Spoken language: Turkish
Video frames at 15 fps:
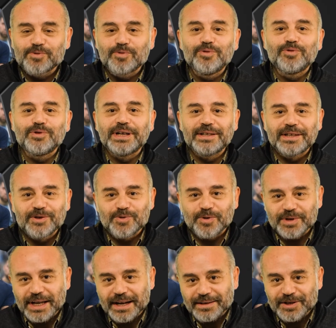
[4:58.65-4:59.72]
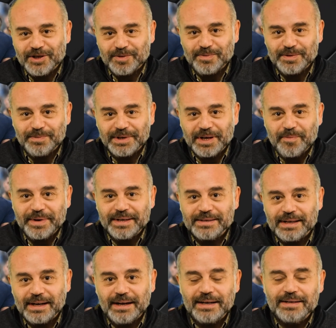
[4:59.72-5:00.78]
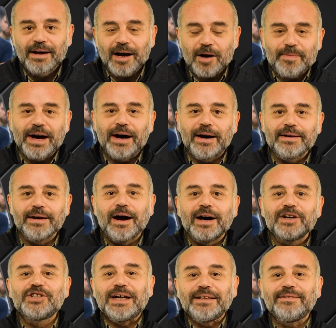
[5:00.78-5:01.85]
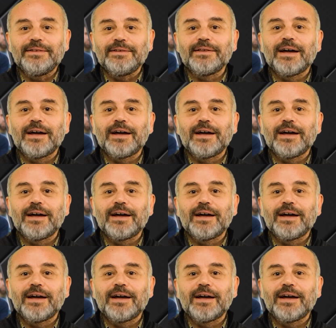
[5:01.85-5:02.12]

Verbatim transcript: Kültürleri de çok yaklaşık birbirine benzerler. Ama hani Arjantin'in,